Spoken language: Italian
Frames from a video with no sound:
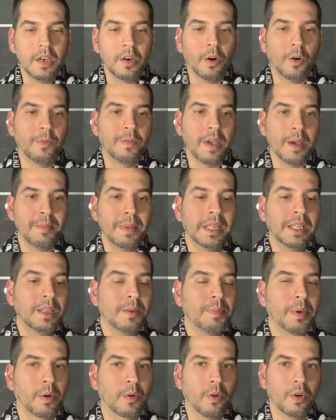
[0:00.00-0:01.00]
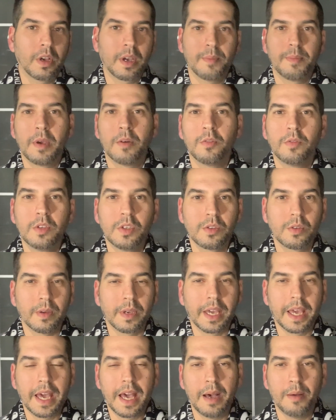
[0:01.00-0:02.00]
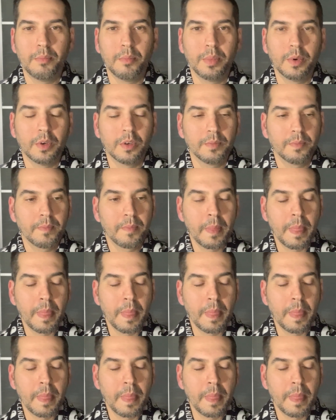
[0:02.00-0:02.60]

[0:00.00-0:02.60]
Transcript: ovviamente per quello che abbiamo visto in campo.